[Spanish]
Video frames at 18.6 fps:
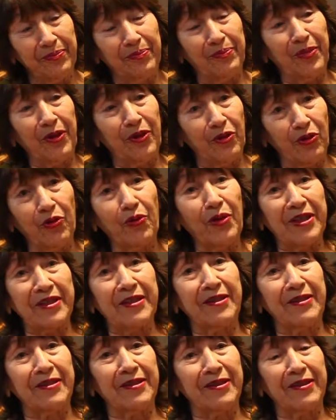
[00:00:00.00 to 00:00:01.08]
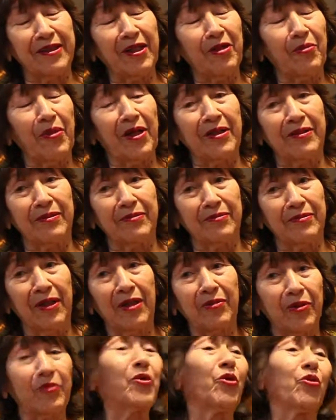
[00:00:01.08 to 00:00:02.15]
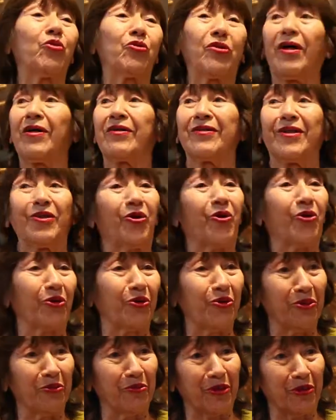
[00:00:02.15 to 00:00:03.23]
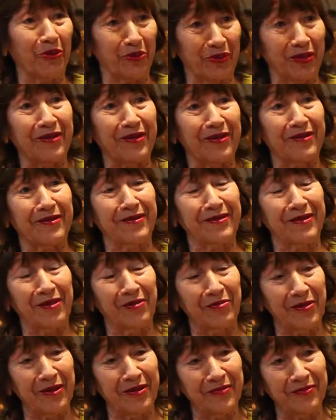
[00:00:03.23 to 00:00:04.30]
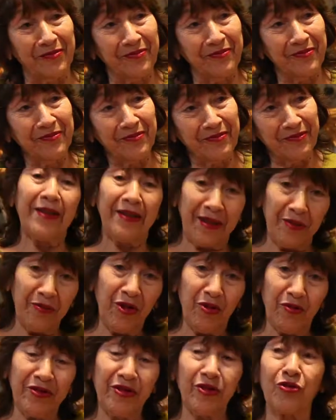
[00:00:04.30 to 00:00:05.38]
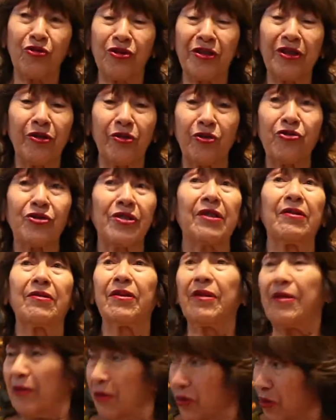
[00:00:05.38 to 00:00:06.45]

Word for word: pero no es el sistema. A mí me gusta este horno y me gusta este sistema. De 1905 se,